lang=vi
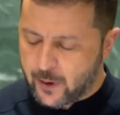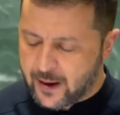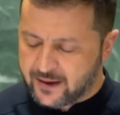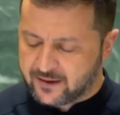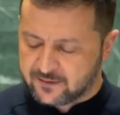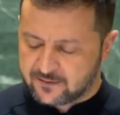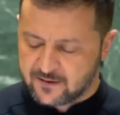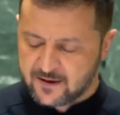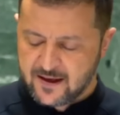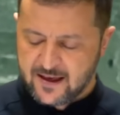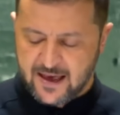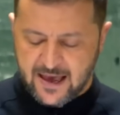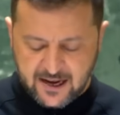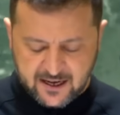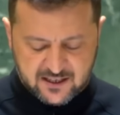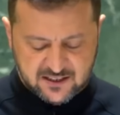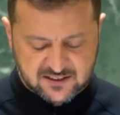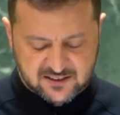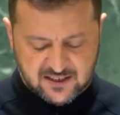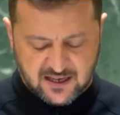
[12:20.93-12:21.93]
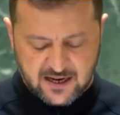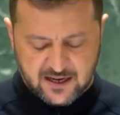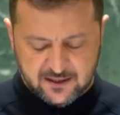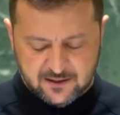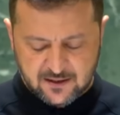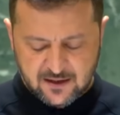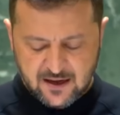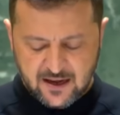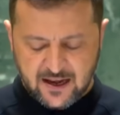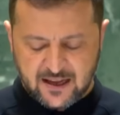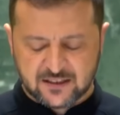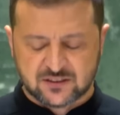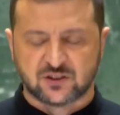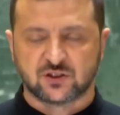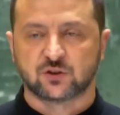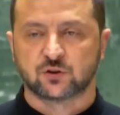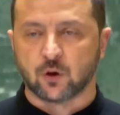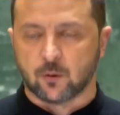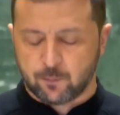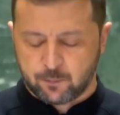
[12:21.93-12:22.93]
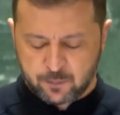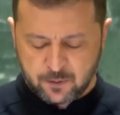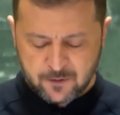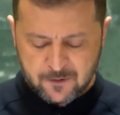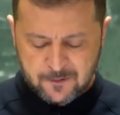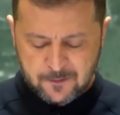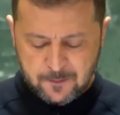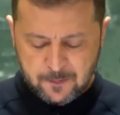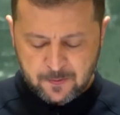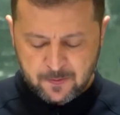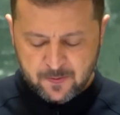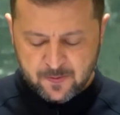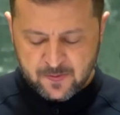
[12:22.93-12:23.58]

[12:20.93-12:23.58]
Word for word: Chúng ta cần ngăn chặn nạn diệt chủng